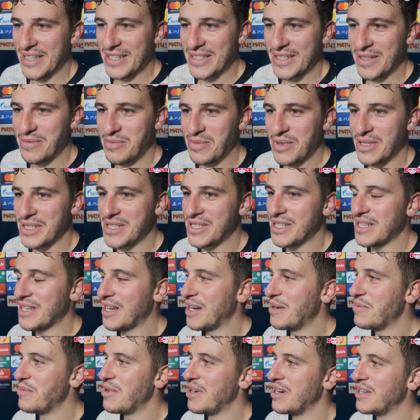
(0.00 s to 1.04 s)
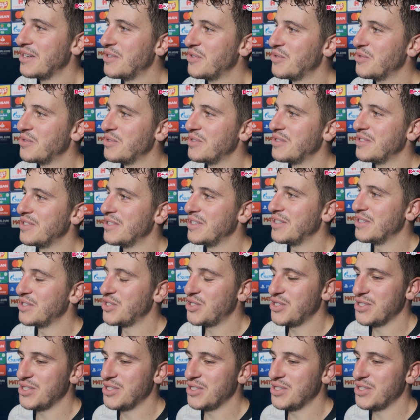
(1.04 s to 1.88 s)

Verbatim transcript: ich nehme das Ding einmal an und äh,